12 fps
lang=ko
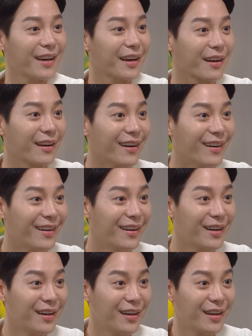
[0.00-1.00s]
에라야,
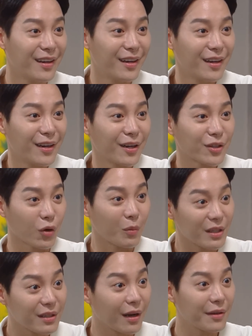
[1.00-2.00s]

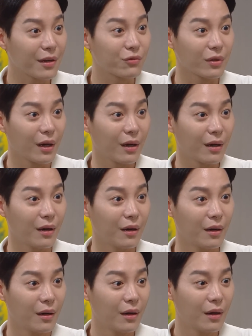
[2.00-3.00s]
정말 네가 해냈구나.